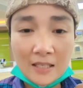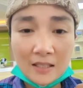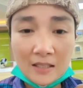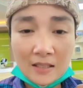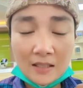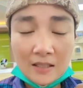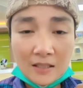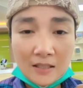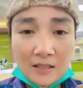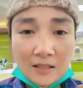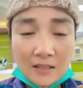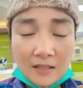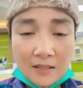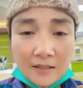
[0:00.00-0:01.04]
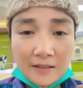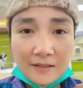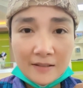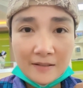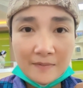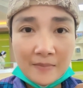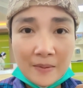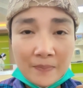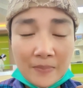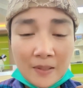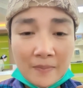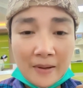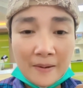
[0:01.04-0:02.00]
นี้ มันเป็
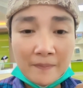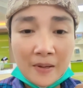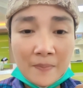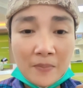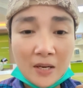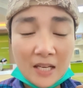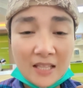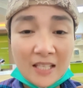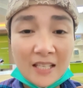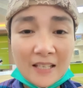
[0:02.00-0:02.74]
นแบบไม่ปกติ